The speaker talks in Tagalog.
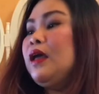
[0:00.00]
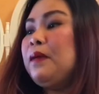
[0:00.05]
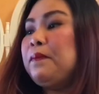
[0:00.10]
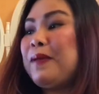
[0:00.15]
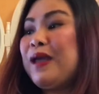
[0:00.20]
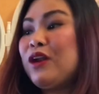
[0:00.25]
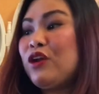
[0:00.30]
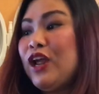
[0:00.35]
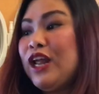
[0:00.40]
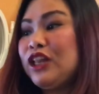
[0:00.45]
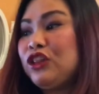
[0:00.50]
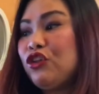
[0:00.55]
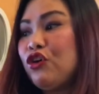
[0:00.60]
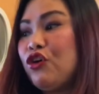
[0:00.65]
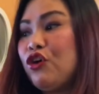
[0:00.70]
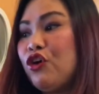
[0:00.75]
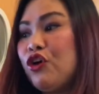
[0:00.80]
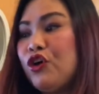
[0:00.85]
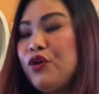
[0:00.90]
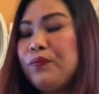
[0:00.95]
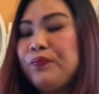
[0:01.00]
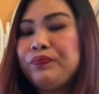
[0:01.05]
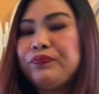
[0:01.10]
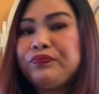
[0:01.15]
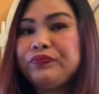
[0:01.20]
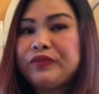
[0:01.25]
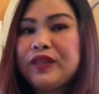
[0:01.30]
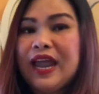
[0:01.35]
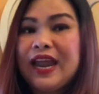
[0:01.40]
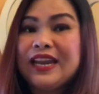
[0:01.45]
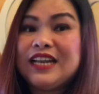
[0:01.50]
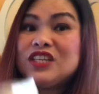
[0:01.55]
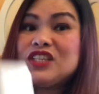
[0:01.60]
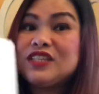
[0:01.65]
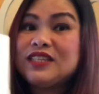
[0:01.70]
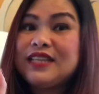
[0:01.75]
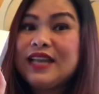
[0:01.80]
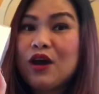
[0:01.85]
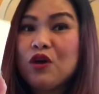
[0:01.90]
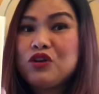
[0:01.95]
Pero ito, dahil
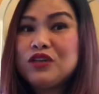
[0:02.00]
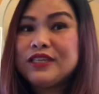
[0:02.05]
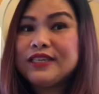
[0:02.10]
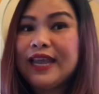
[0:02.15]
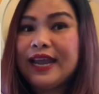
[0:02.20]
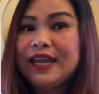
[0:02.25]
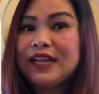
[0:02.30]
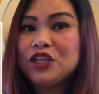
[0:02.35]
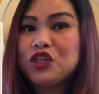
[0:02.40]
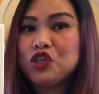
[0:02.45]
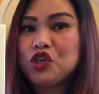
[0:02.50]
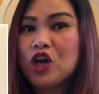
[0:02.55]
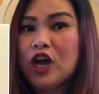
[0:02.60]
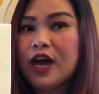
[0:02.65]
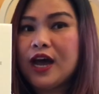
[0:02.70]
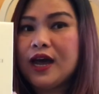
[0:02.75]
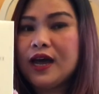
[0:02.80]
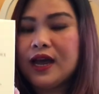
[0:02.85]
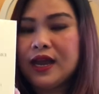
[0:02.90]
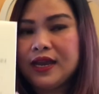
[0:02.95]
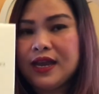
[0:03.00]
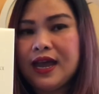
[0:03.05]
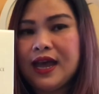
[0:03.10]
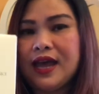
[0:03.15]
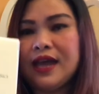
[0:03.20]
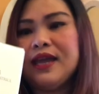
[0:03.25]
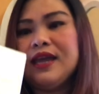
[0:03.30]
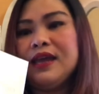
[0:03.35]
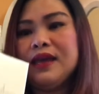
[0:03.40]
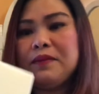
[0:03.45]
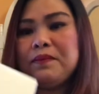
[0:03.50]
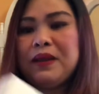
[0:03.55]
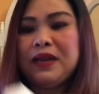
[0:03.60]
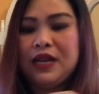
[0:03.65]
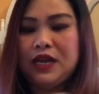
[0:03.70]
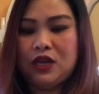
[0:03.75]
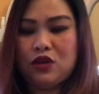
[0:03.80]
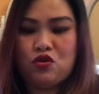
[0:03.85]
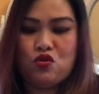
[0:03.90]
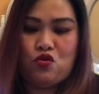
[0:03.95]
na on sale siya, kaya
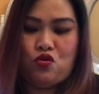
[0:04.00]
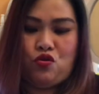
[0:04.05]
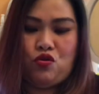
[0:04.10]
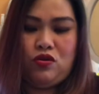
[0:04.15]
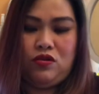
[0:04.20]
binili ko.